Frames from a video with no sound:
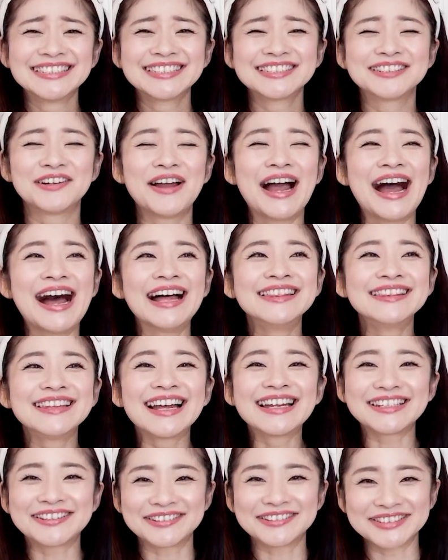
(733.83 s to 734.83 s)
すごいはん
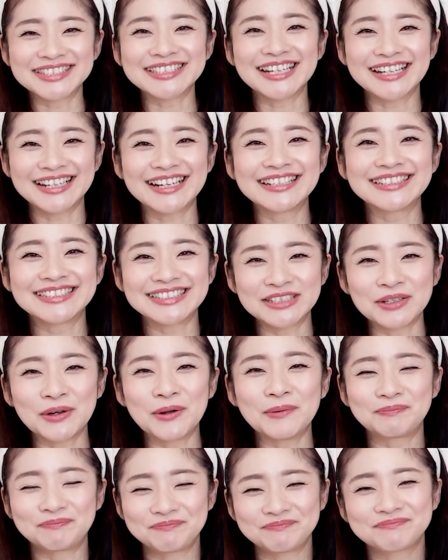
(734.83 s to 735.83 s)
なりとした感じ
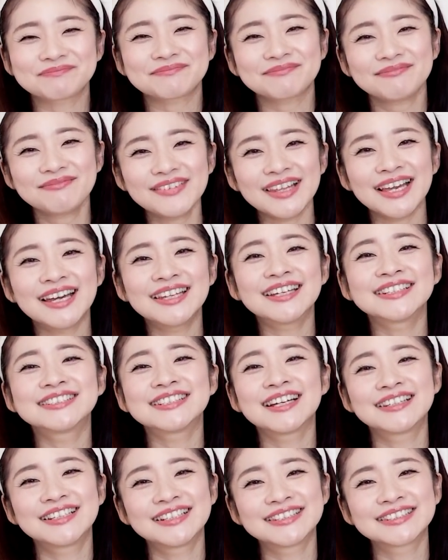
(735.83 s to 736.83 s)
の花
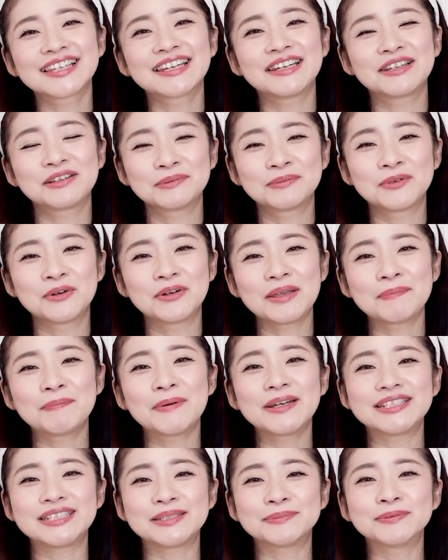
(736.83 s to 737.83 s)
ちゃんですけれども、やっぱ
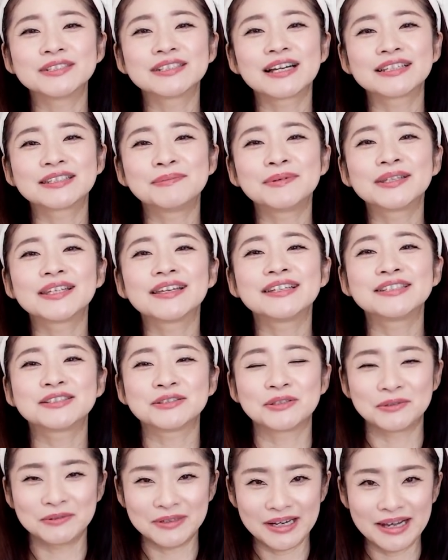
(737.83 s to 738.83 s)
り自分が決めた以
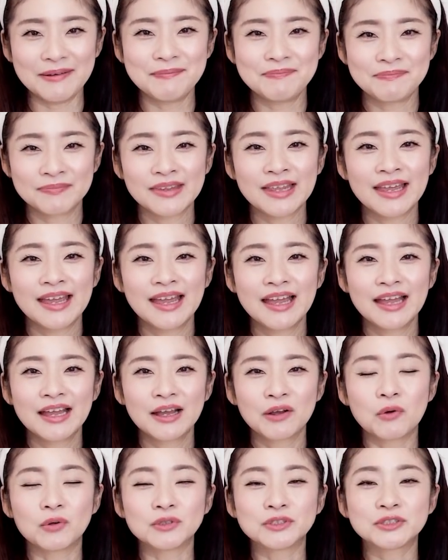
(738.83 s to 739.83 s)
上は、
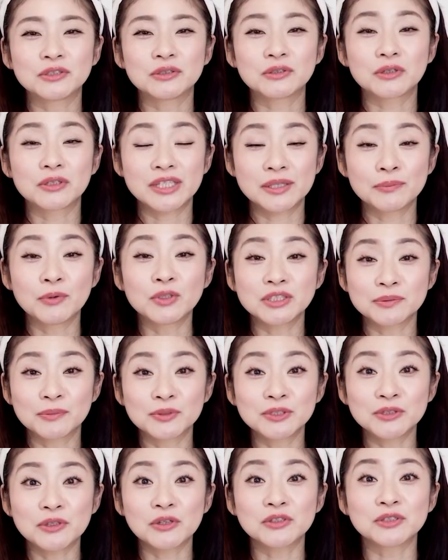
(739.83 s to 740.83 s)
こうち、気持ちも
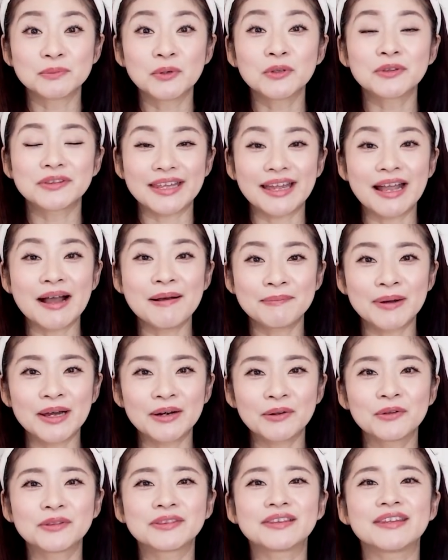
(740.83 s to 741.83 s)
強く持って頑張
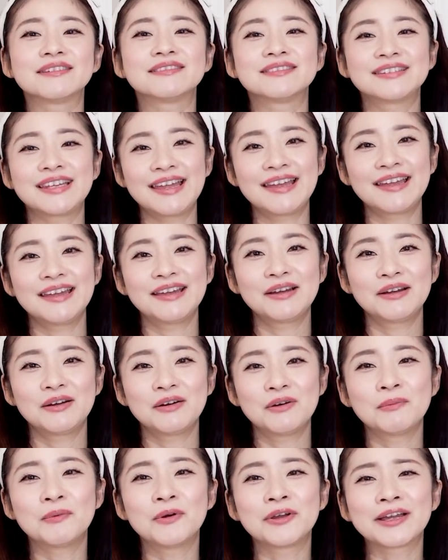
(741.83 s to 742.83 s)
ろうっていうね、
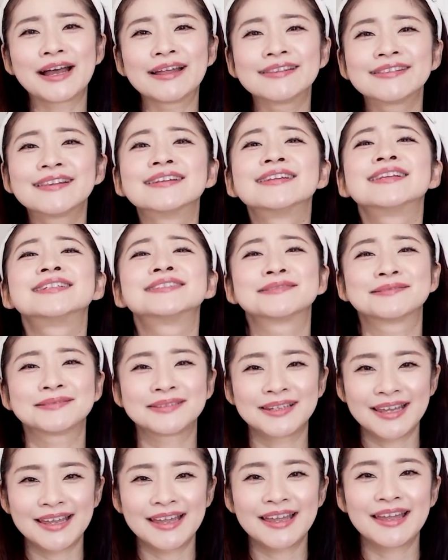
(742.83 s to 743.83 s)
思いがあったんでしょう
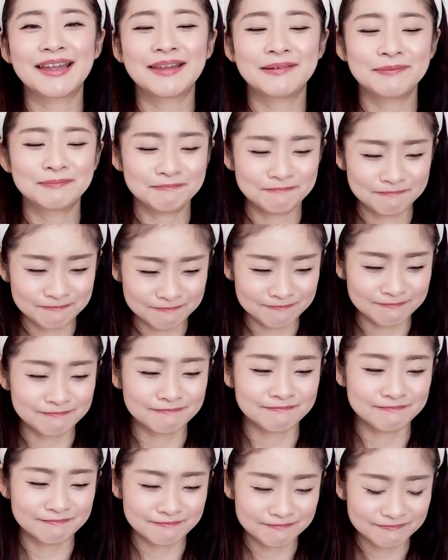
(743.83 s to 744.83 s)
ね。う
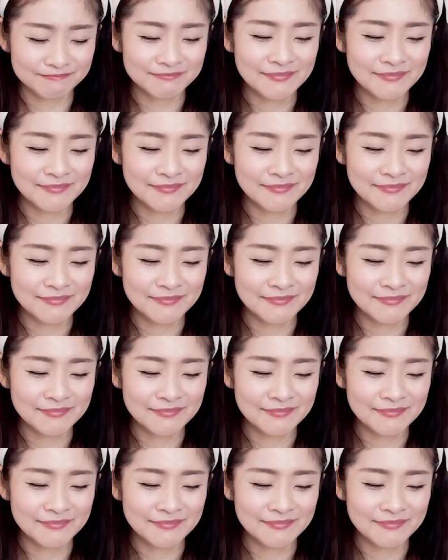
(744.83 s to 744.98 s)
ん。